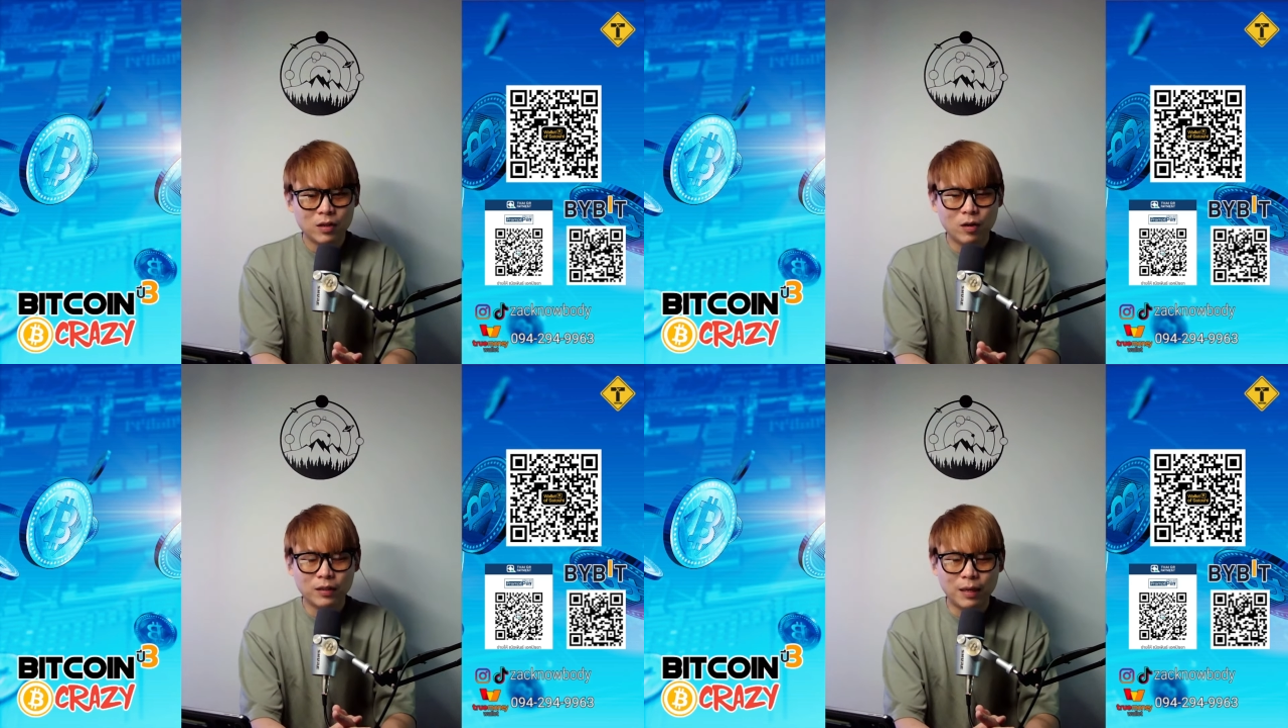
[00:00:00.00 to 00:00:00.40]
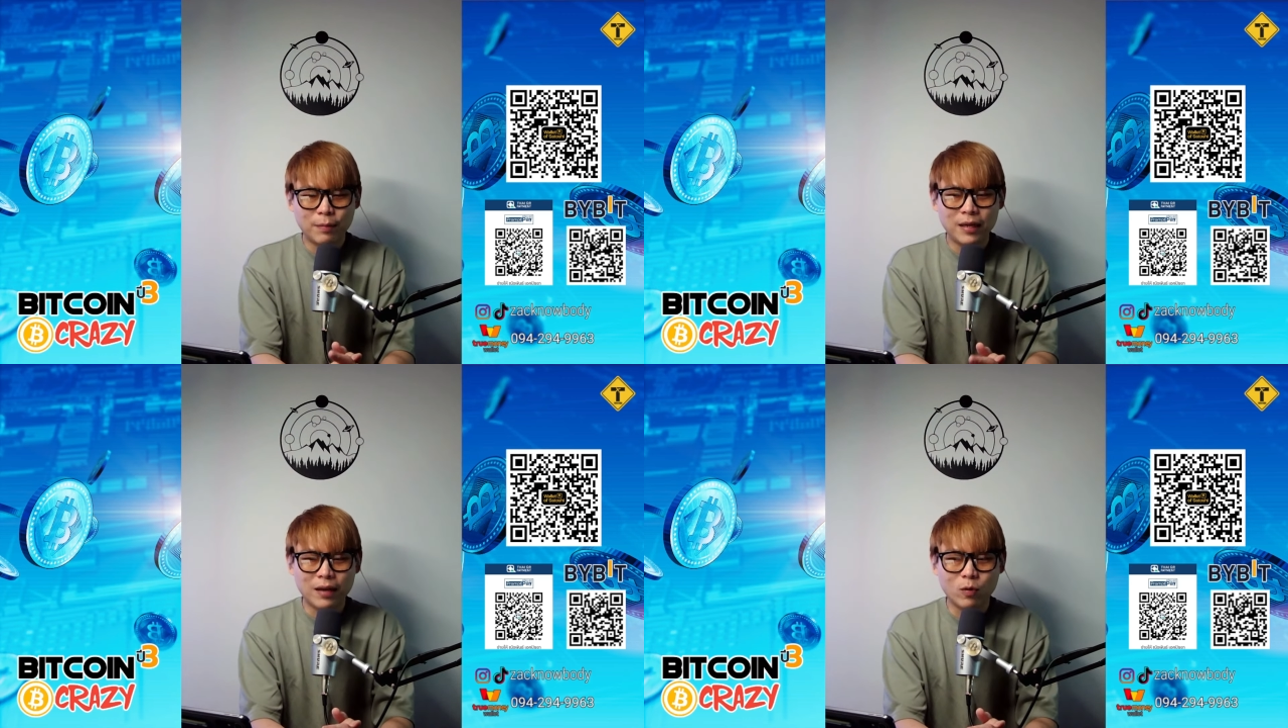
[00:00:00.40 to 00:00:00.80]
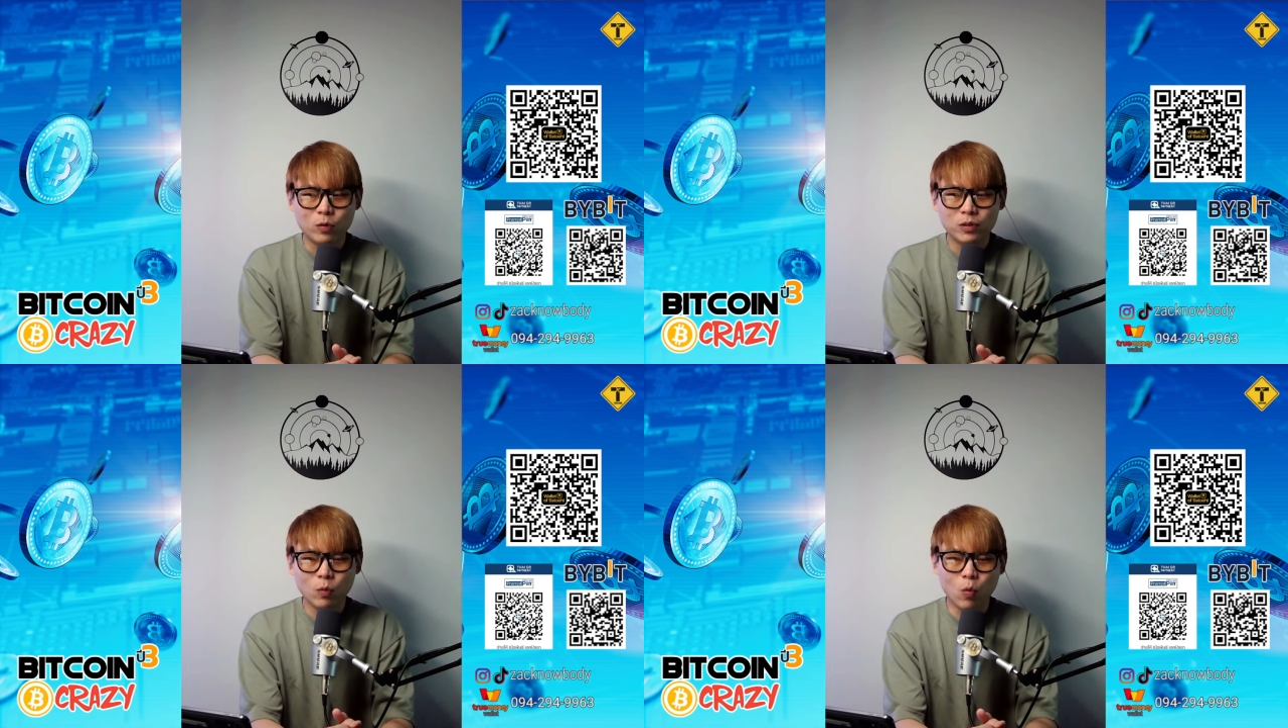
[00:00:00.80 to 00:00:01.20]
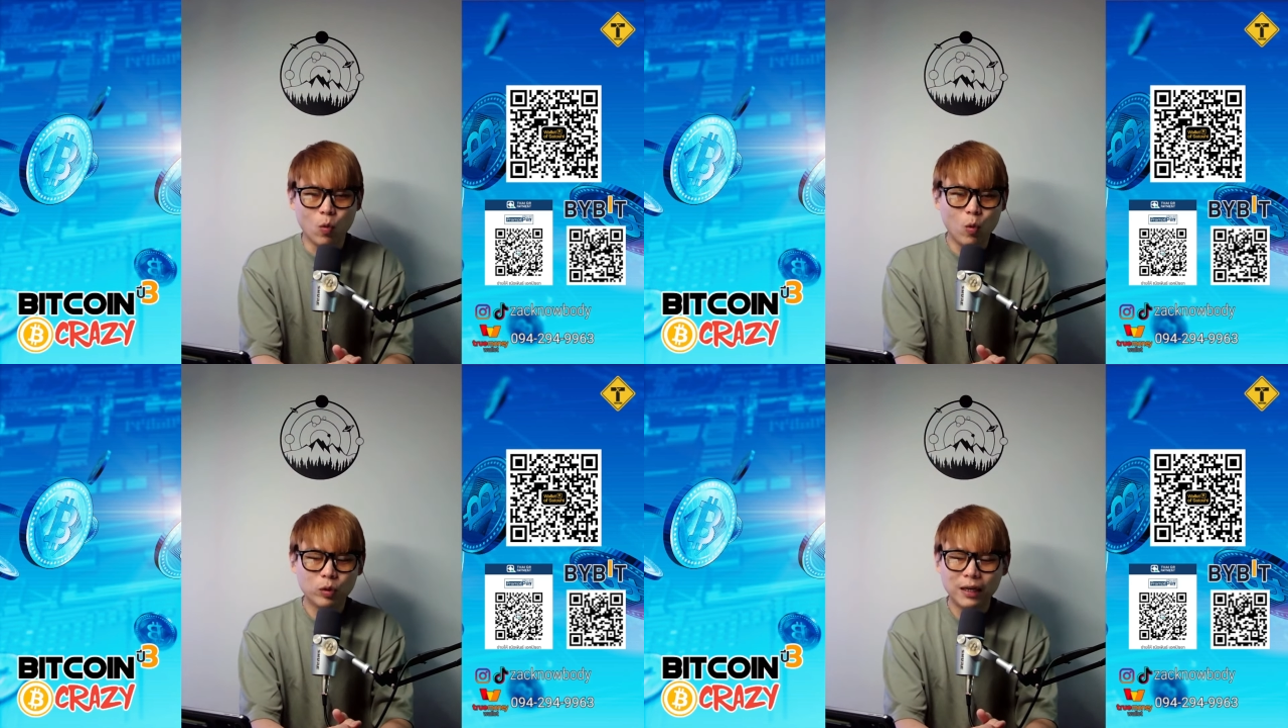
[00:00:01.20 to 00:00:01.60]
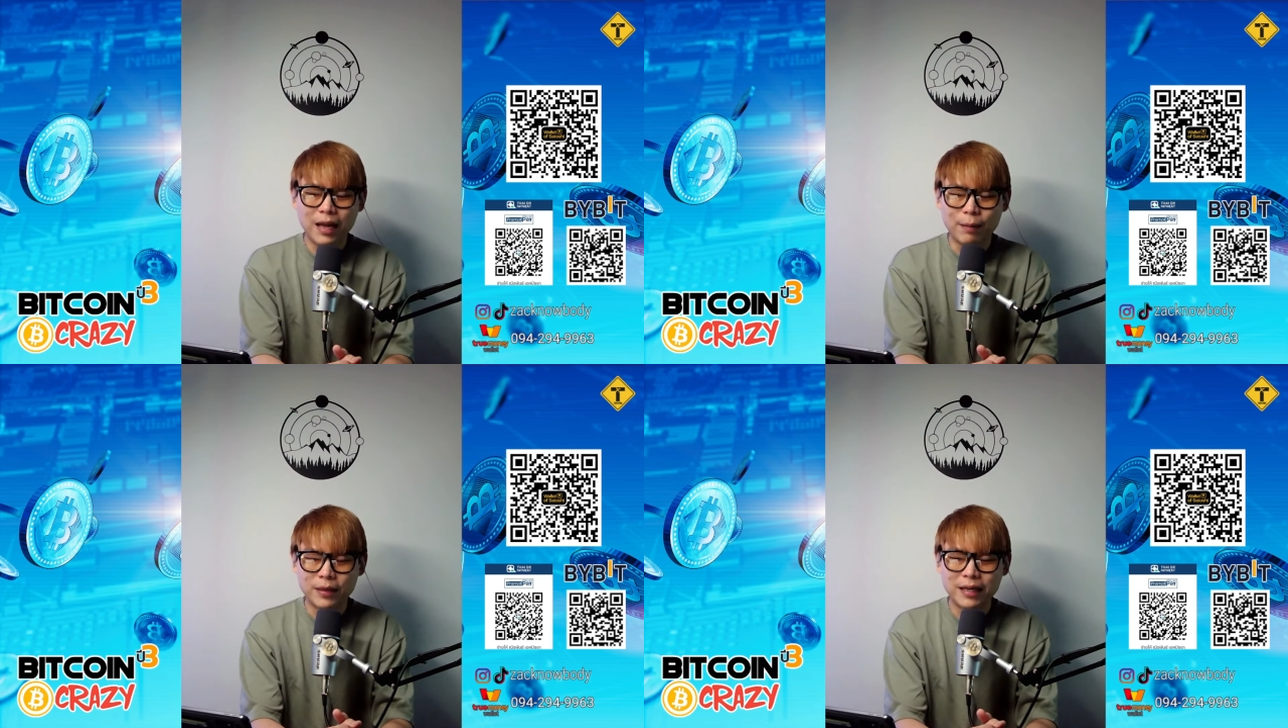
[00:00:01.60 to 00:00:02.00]
ก็ทำให้หลายคนรู้สึกโอ้โหต
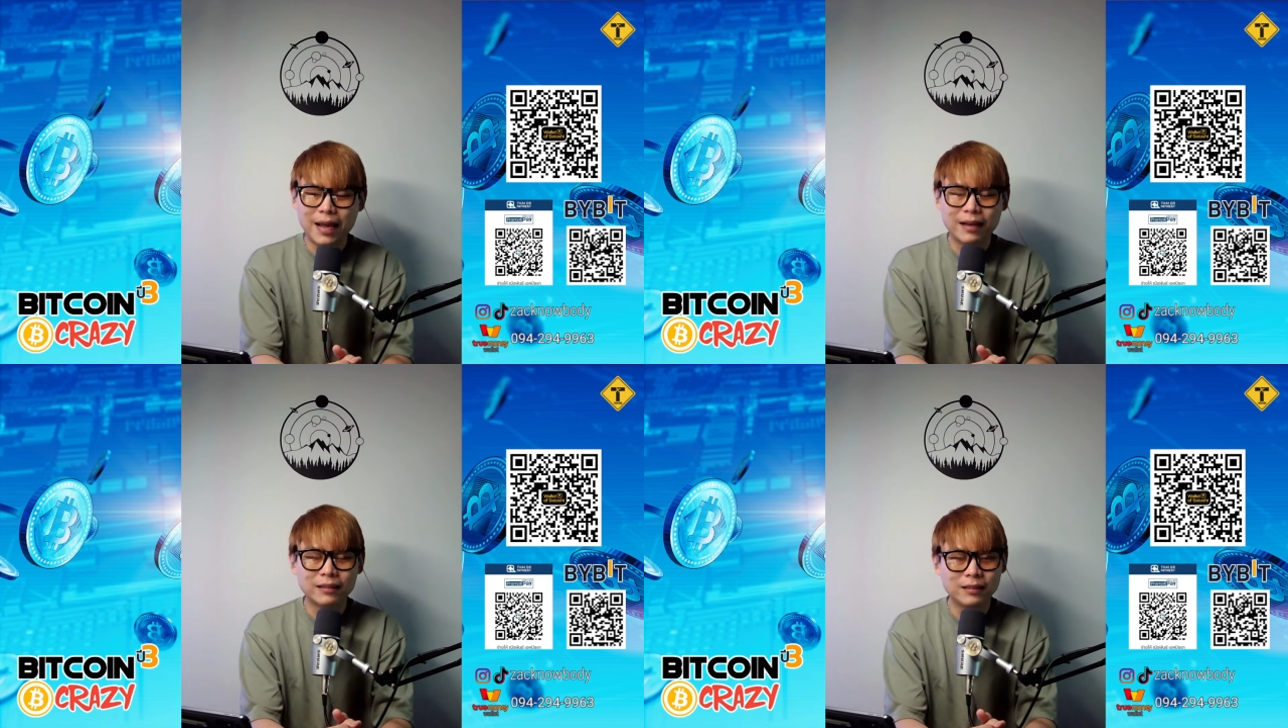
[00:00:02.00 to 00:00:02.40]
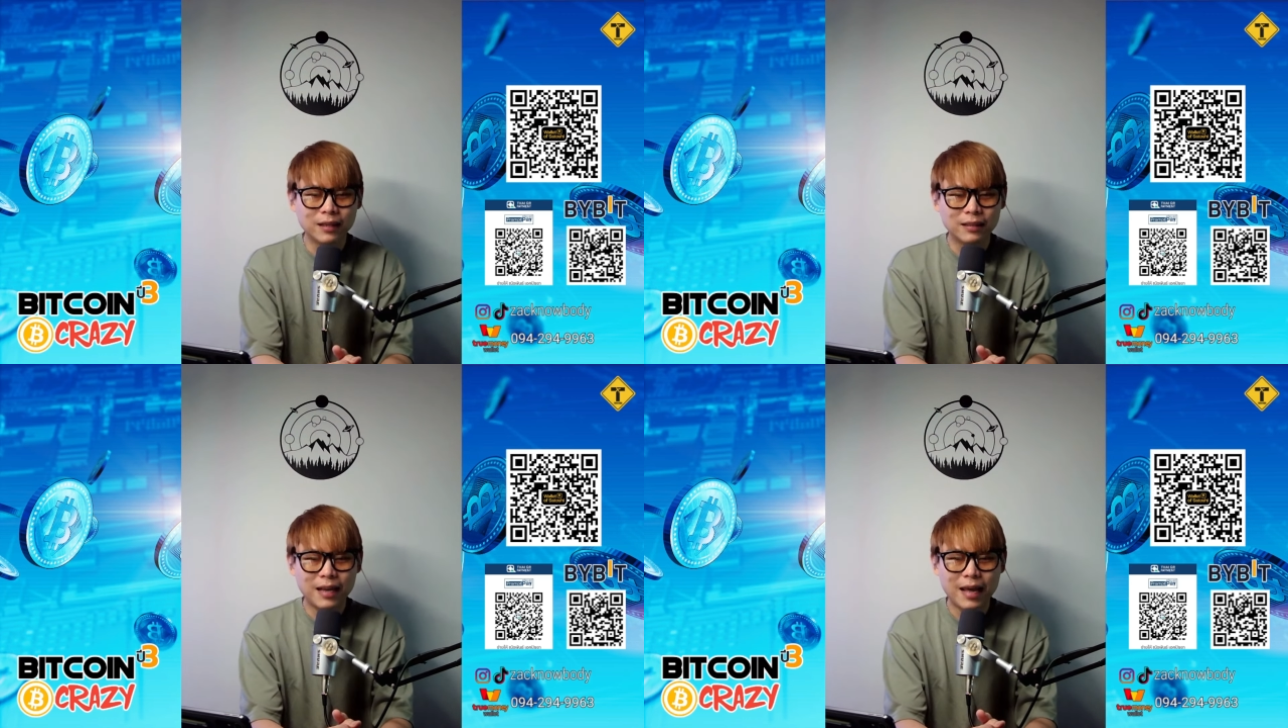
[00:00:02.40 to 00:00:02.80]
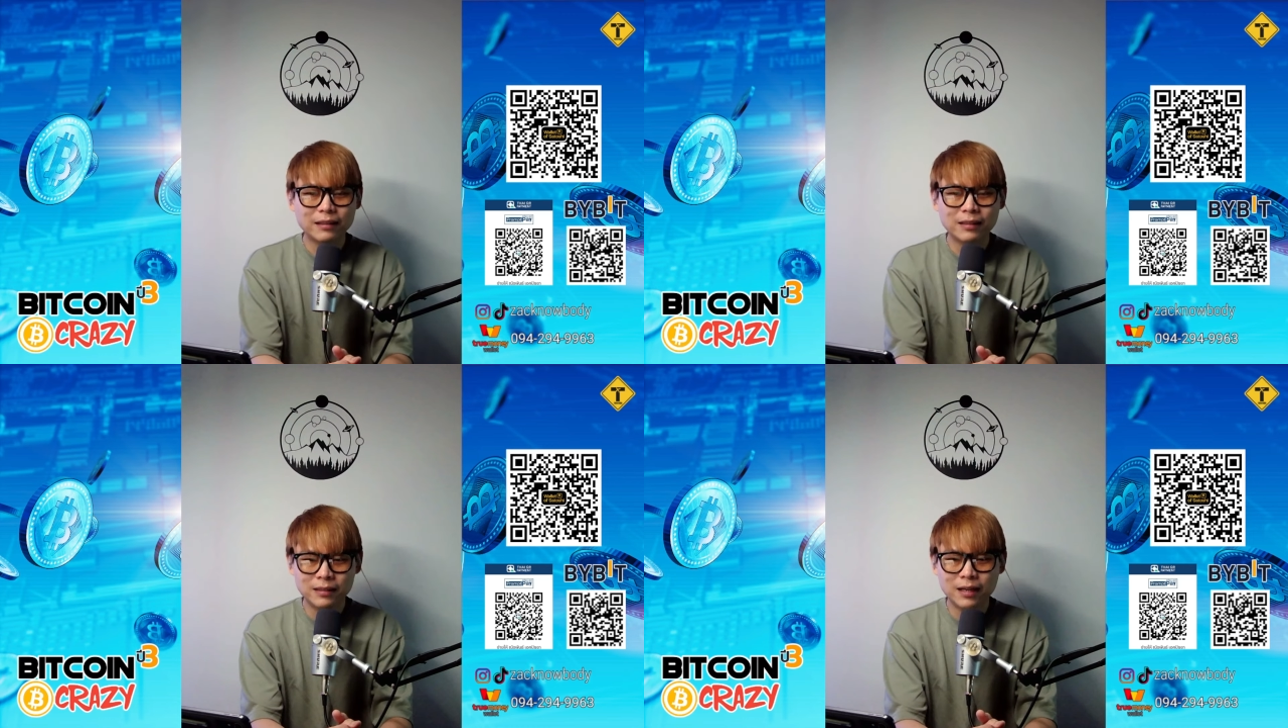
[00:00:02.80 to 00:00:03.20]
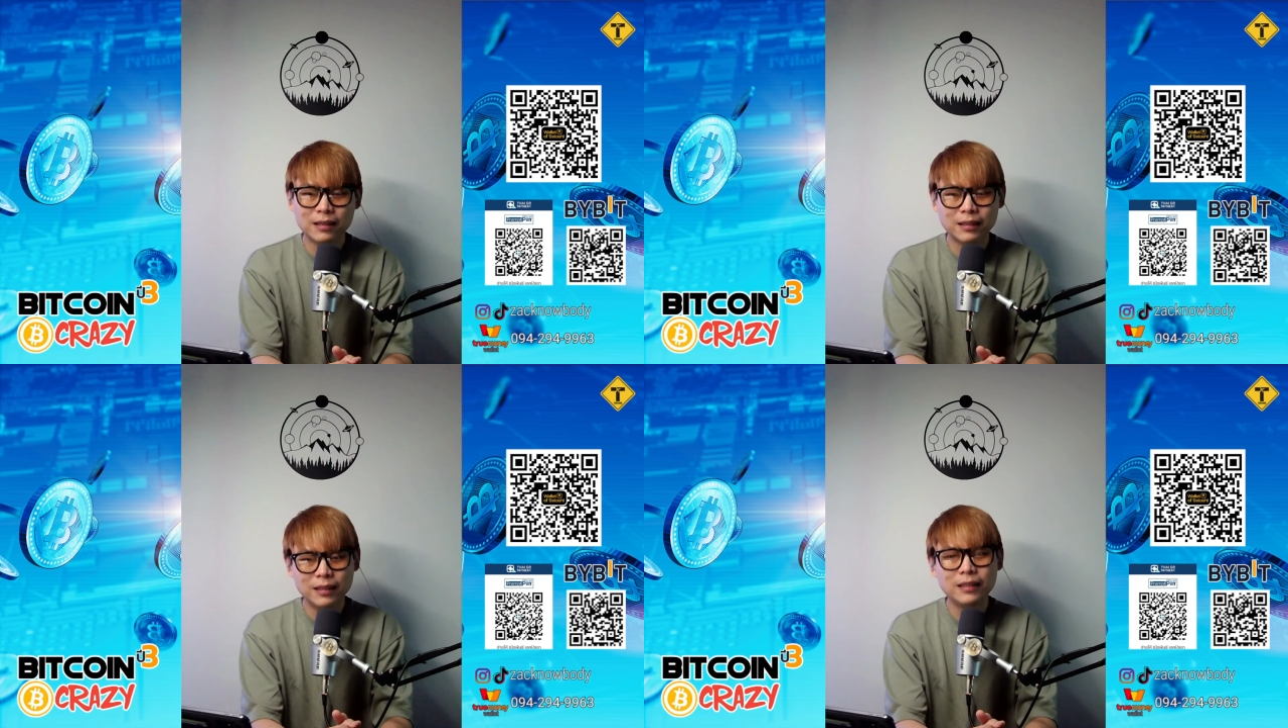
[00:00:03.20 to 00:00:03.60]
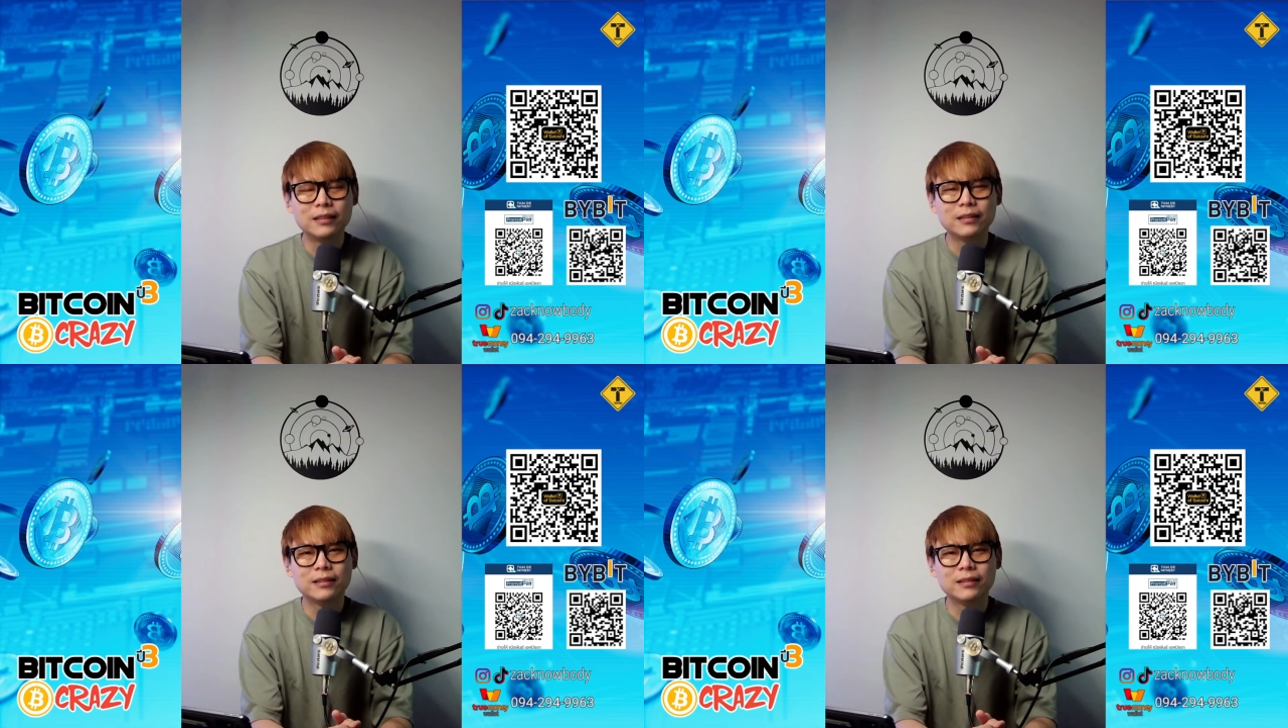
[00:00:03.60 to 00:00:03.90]
ลาดมันแดงเดือดแดงเถือกเลย